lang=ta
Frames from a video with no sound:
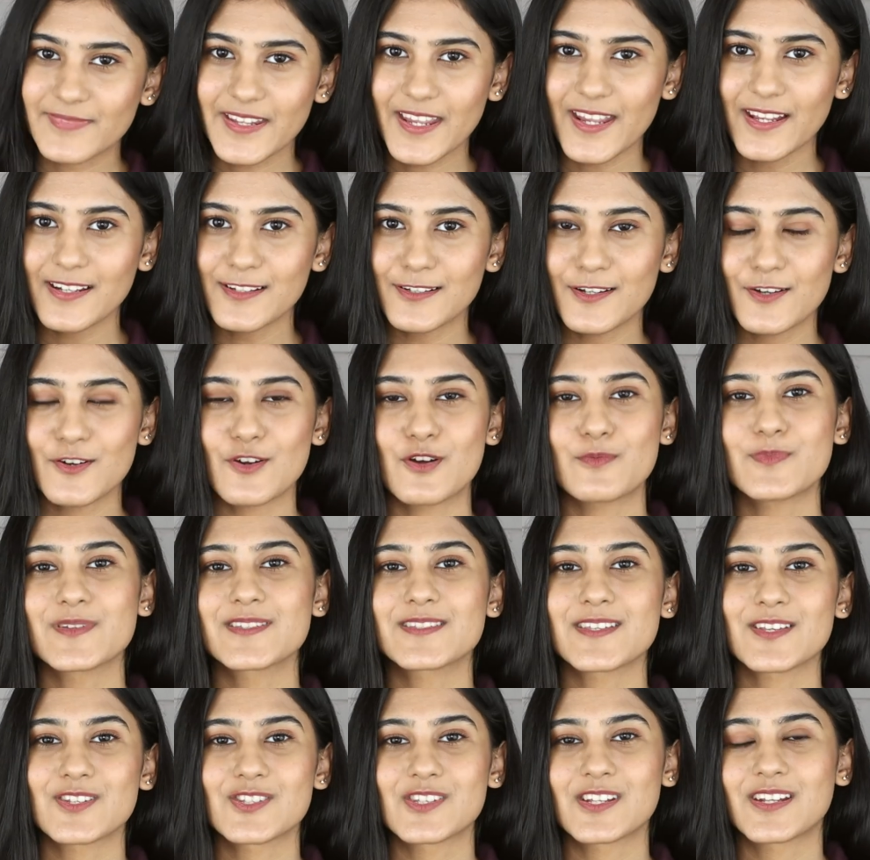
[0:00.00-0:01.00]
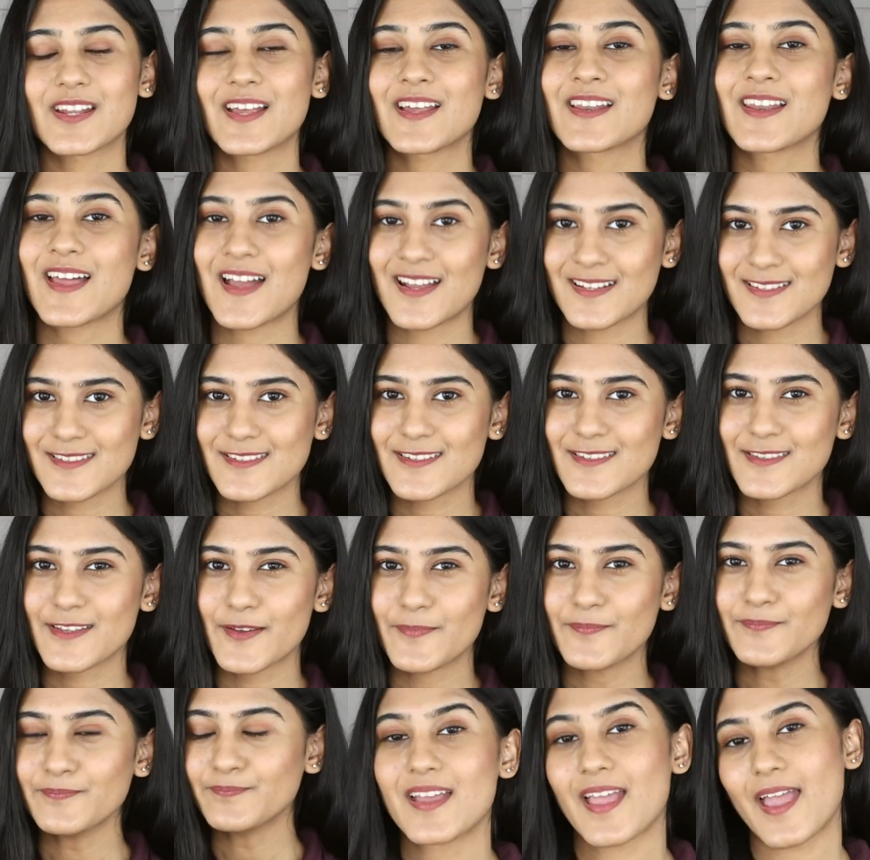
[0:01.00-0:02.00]
கேளுங்க காமெண்ட் செக்ஷனில் ஐ ஆன்சர்
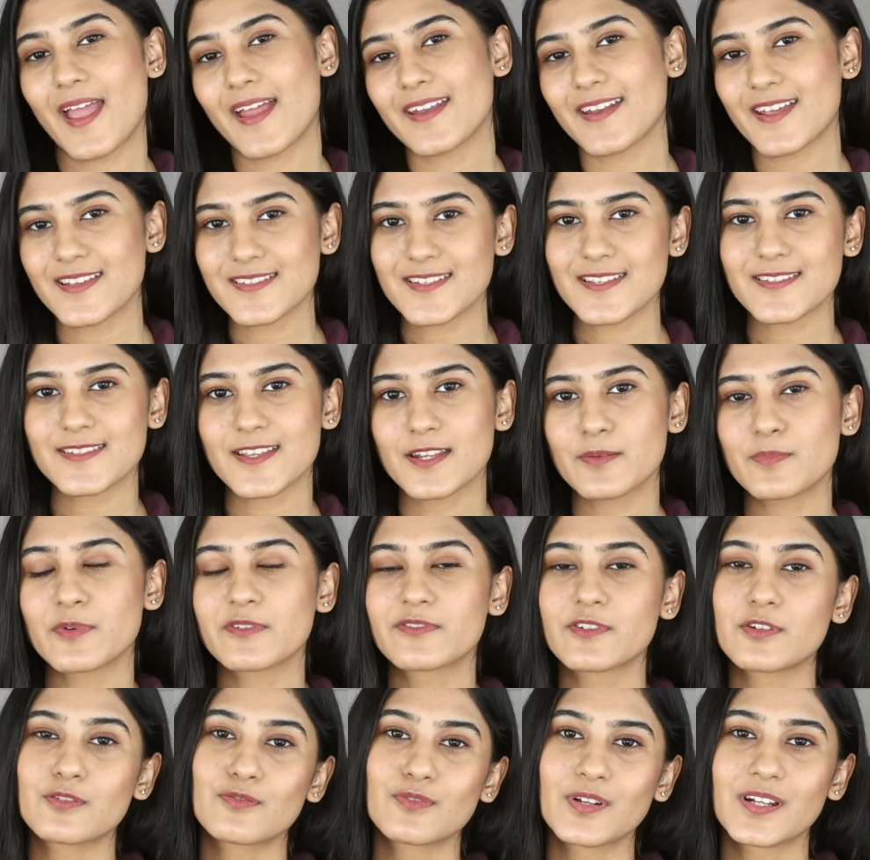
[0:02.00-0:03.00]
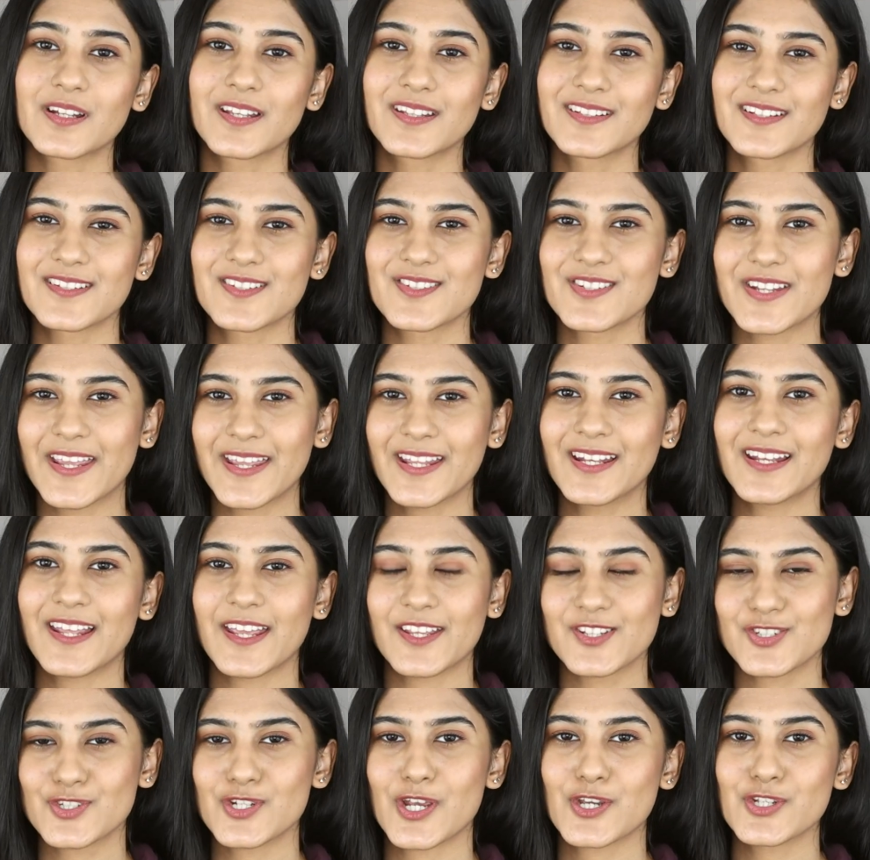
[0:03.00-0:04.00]
தெம் அண்ட் ஐ சார் பிஃபோர் உங்களுக்கு இந்த ஸ்னெயில்
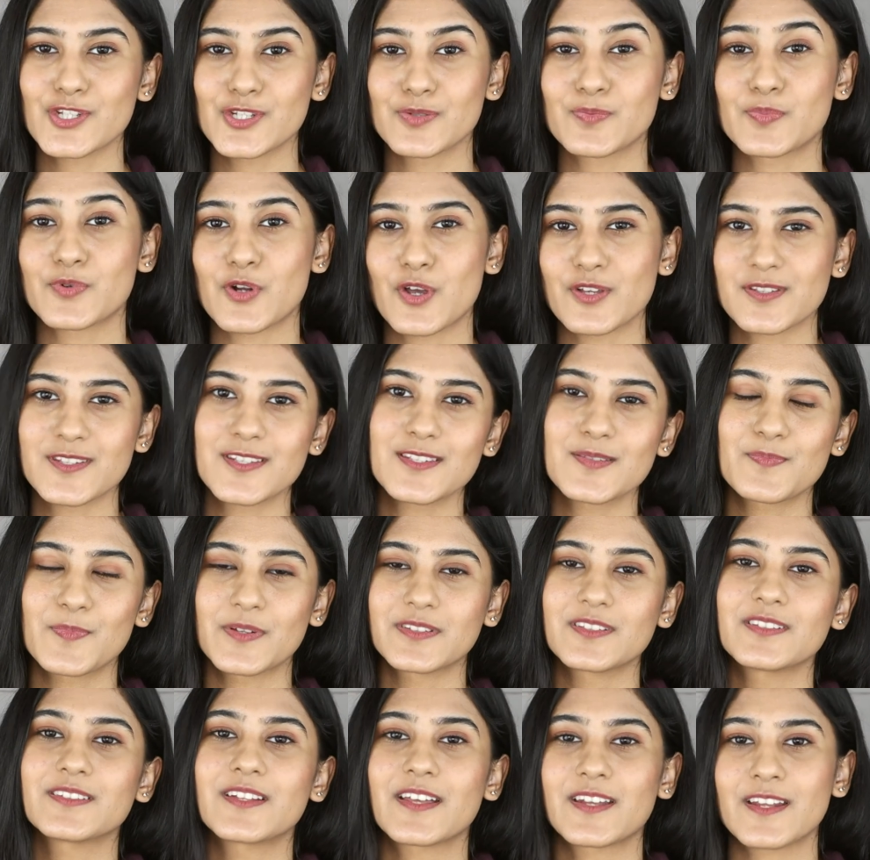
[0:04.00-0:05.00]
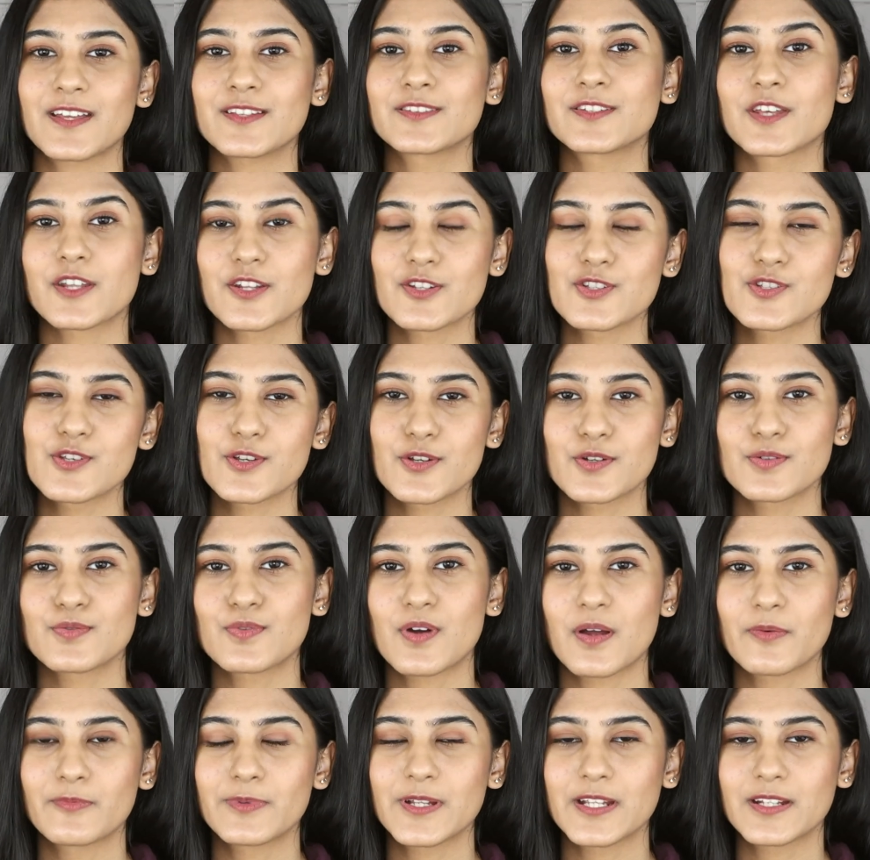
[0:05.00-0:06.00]
எக்ஸ்ட்ராக்ஷன் ப்ராசஸ் பற்றி நிறையா
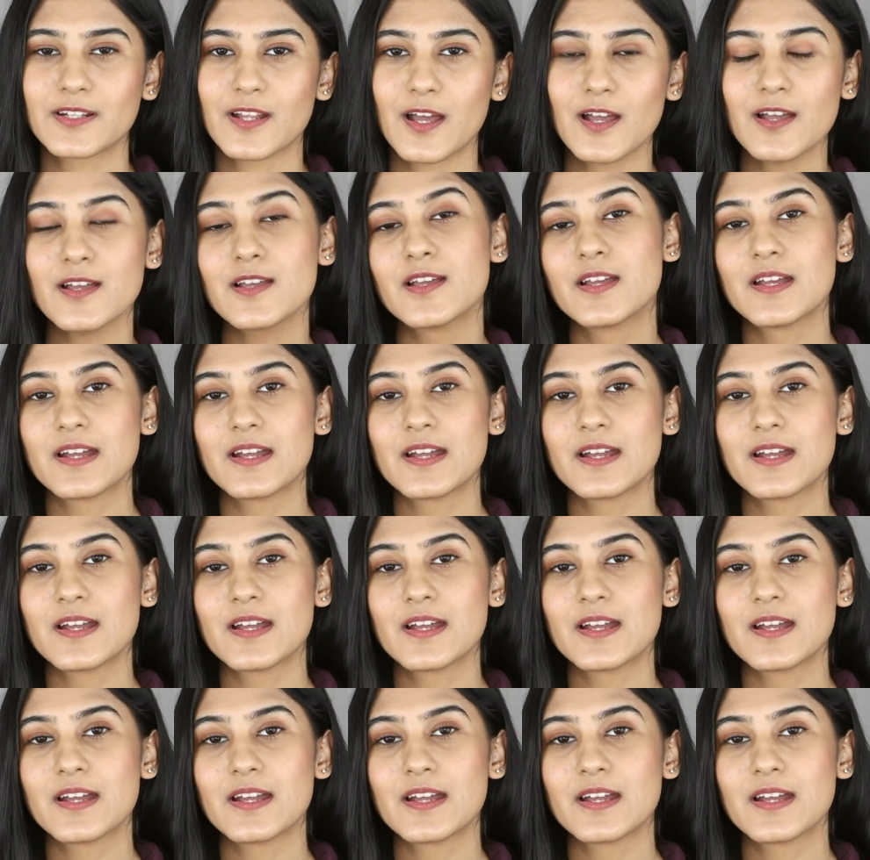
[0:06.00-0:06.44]
தெரிஞ்சுக்கணும் அப்படின்னா